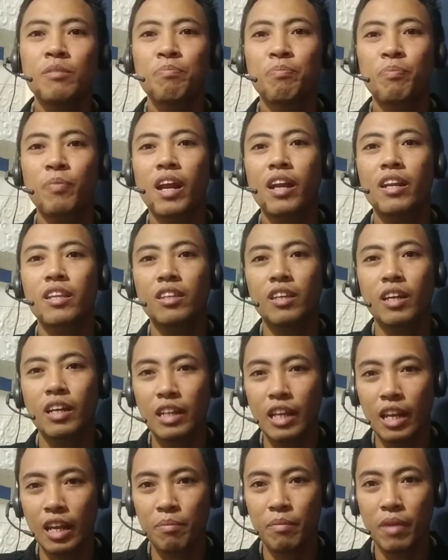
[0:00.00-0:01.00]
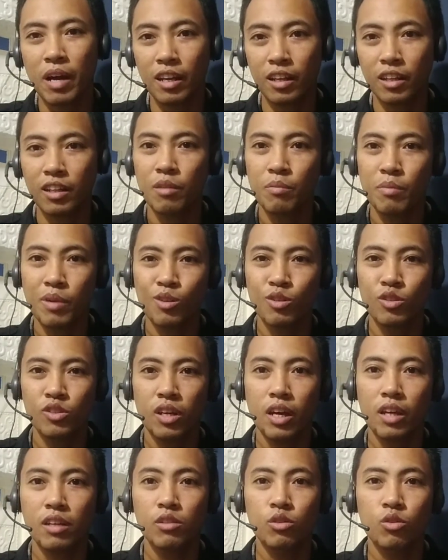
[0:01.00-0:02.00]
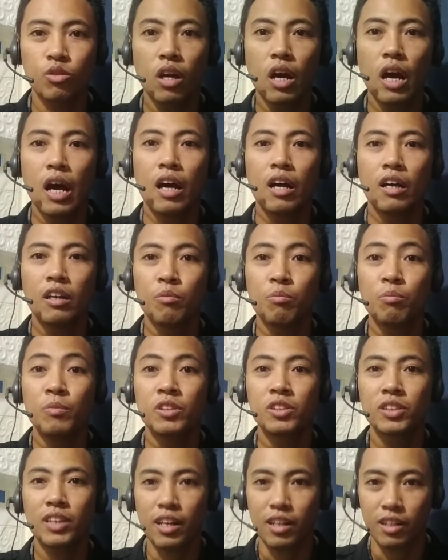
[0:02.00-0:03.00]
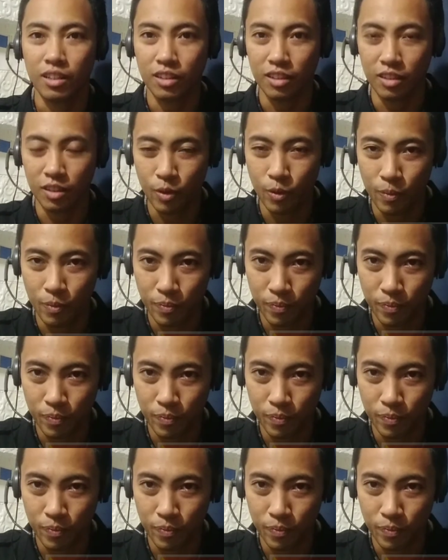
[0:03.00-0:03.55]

perannya dalam hal kemanusiaan juga besar gitu.